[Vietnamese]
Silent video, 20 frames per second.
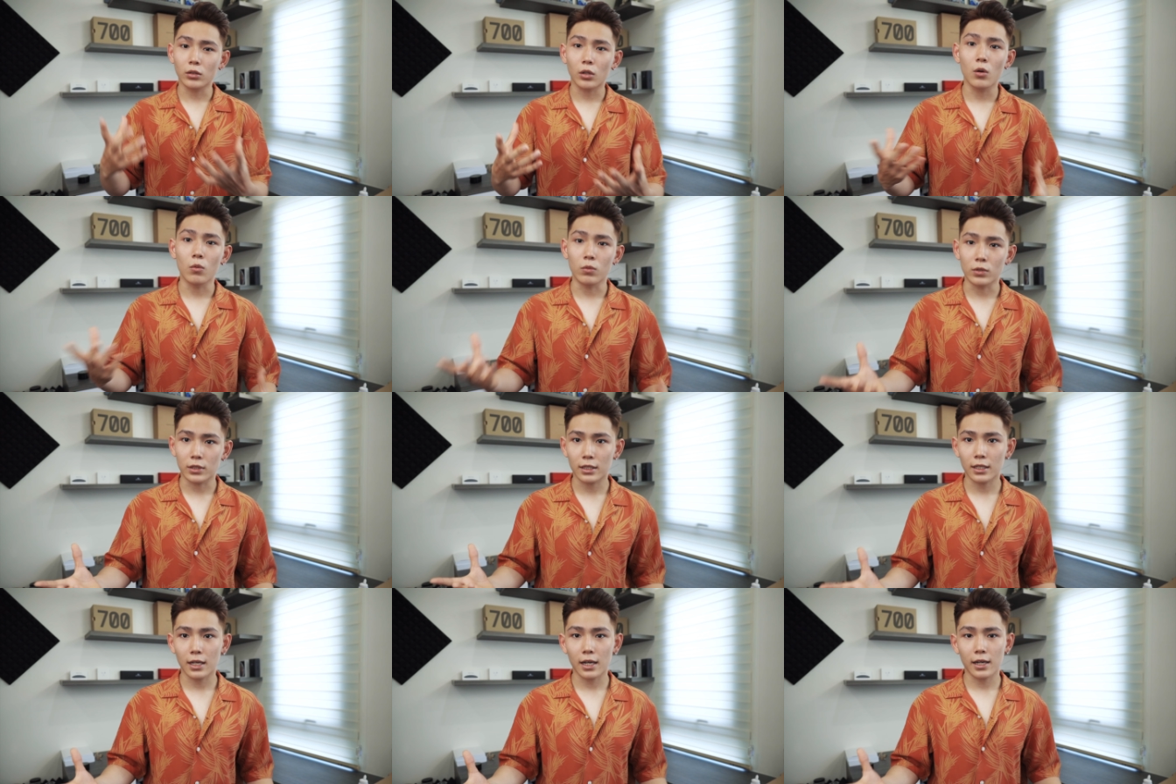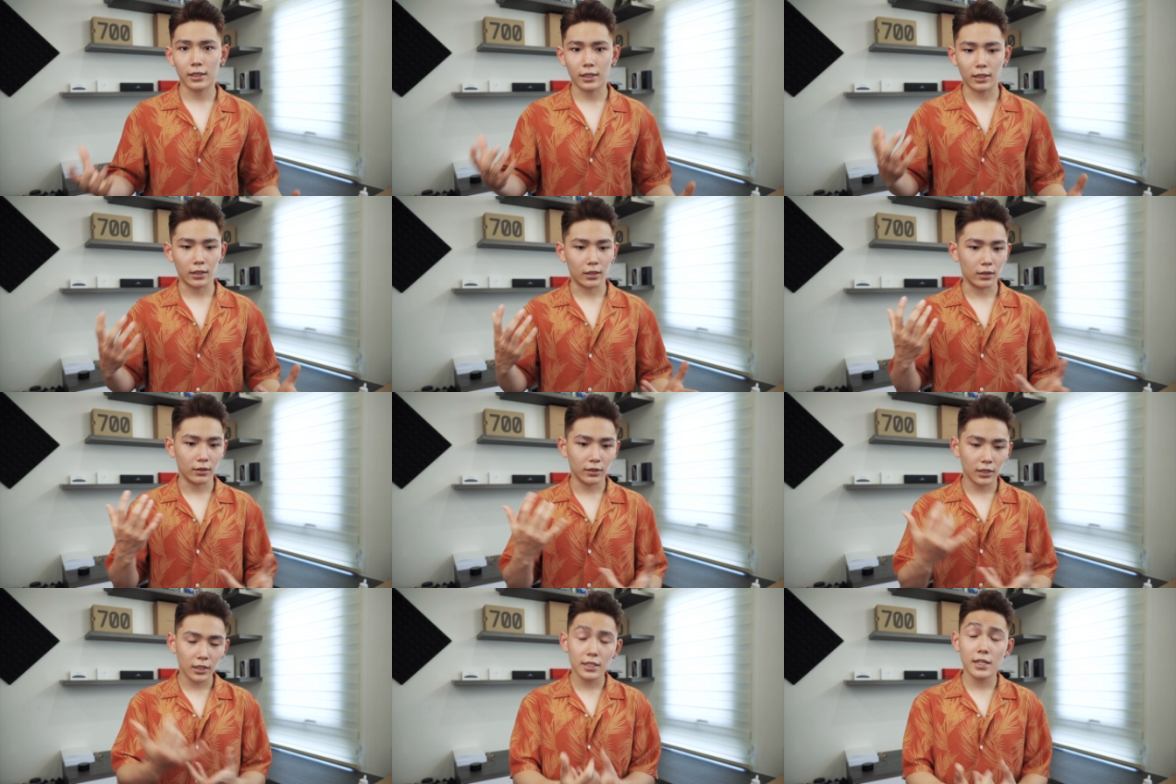to đùng trên tay
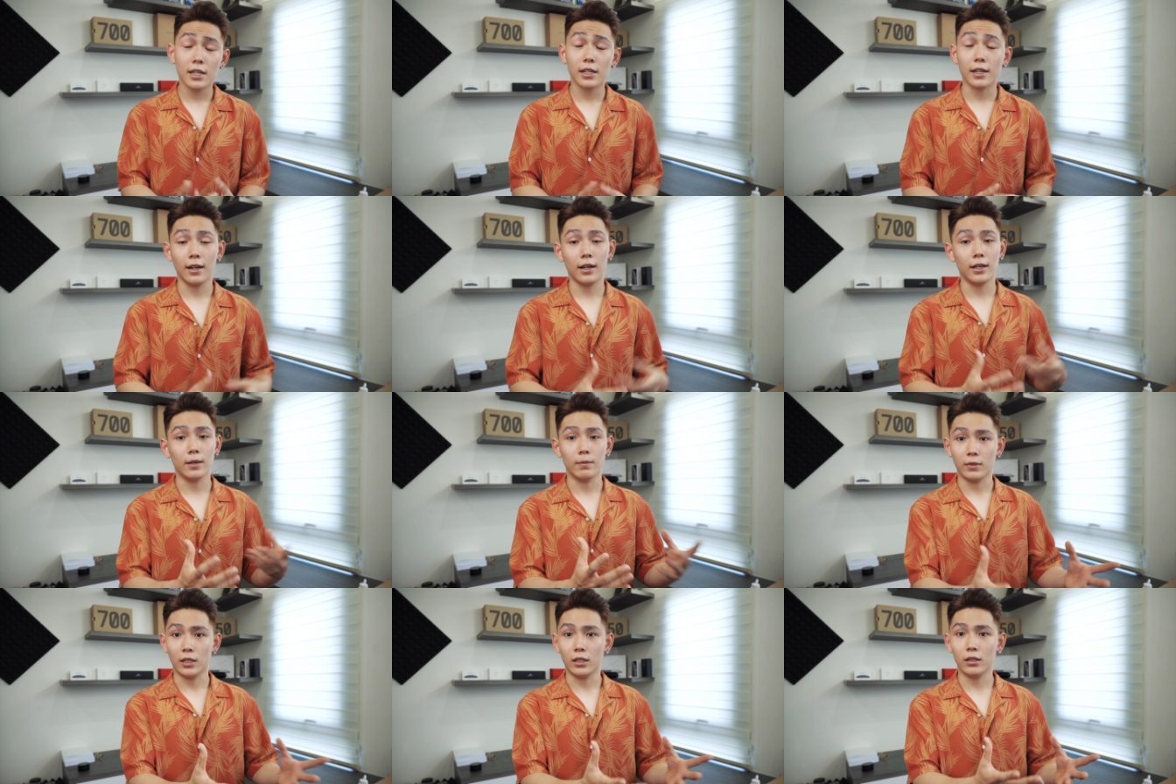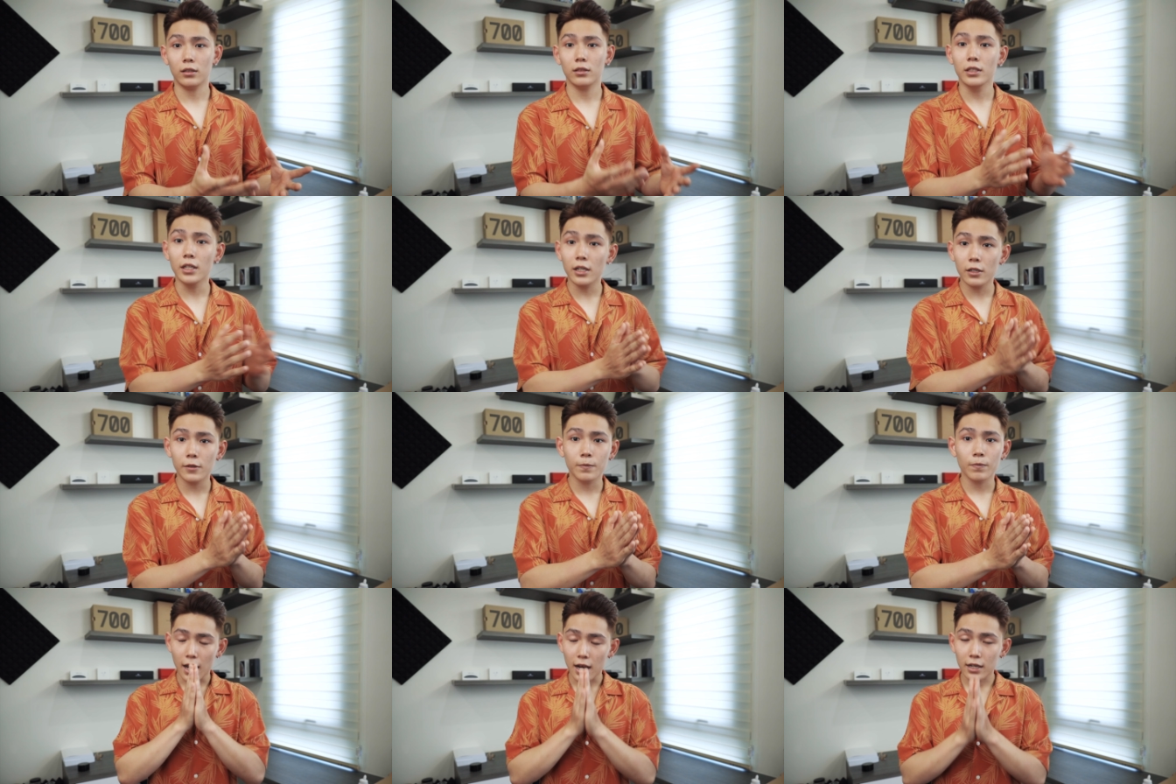thì tất nhiên đấy là điểm nhấn
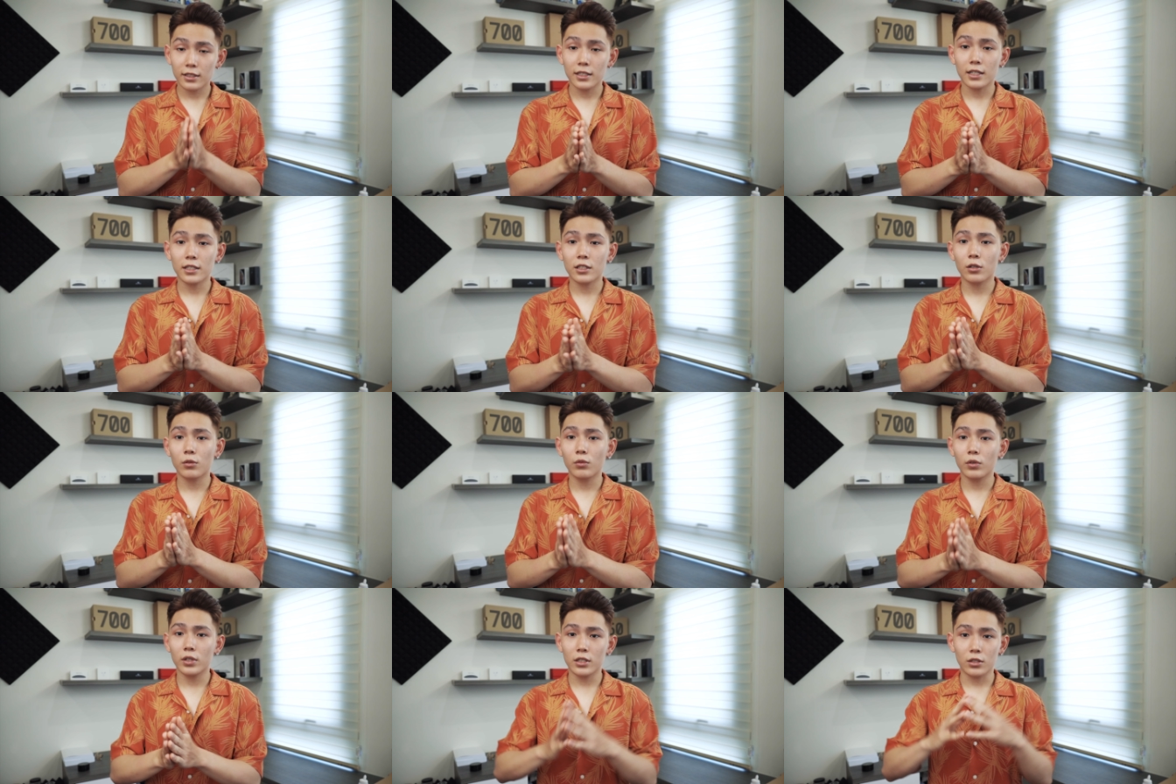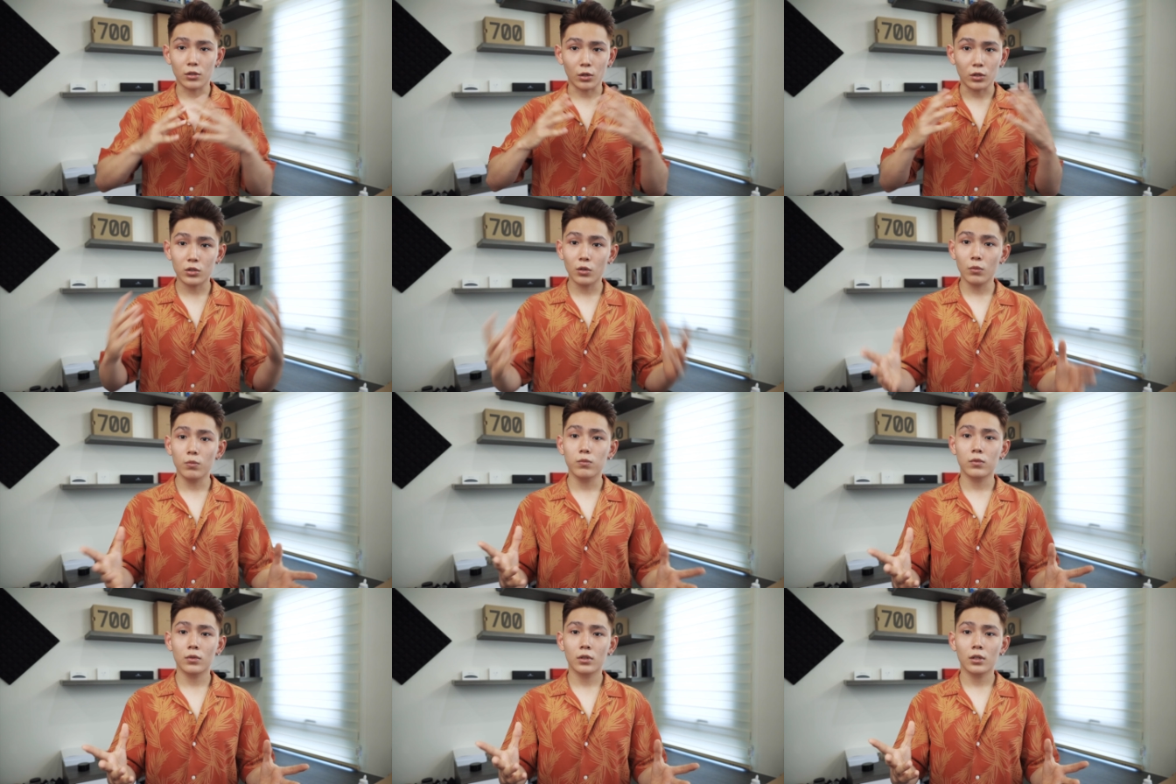nhưng accessories nói
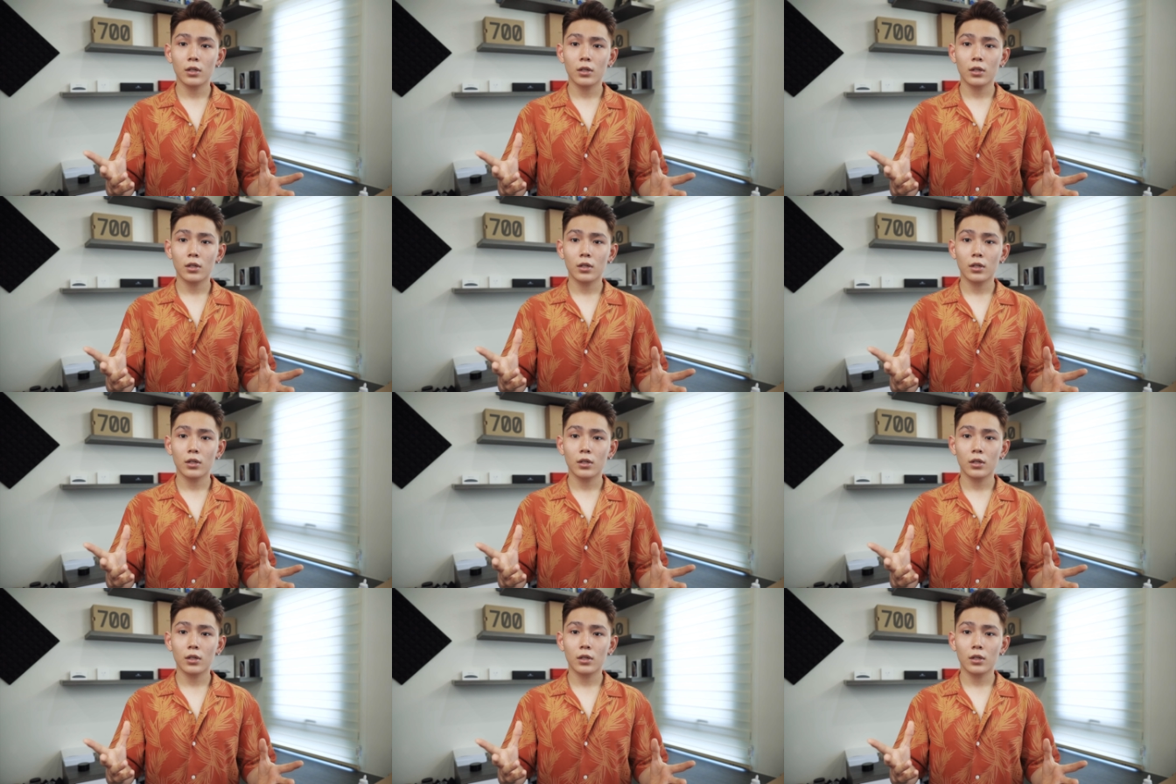chung